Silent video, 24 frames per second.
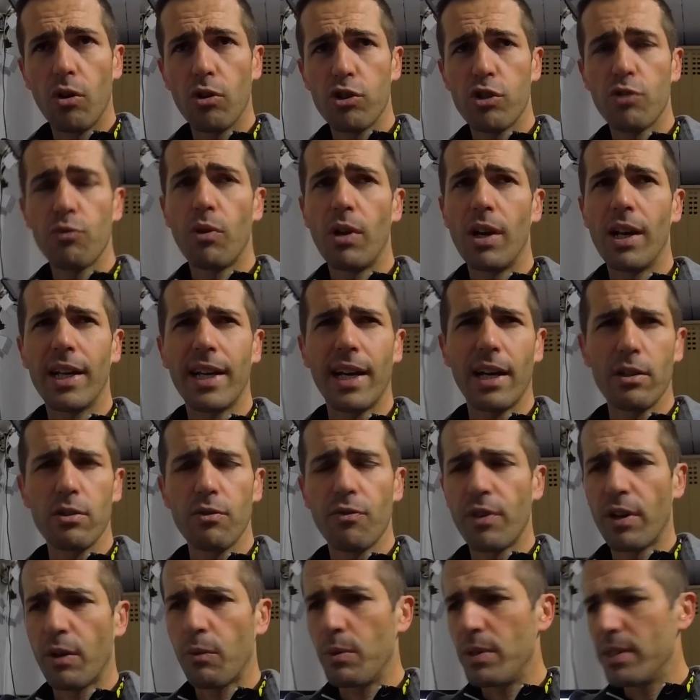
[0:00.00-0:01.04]
ci vuole il
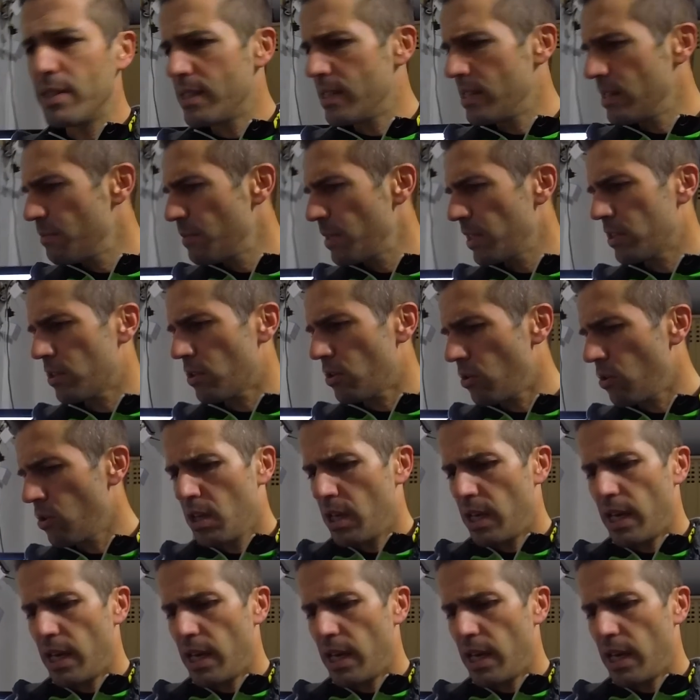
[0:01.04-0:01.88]
cardiofrequenzimetro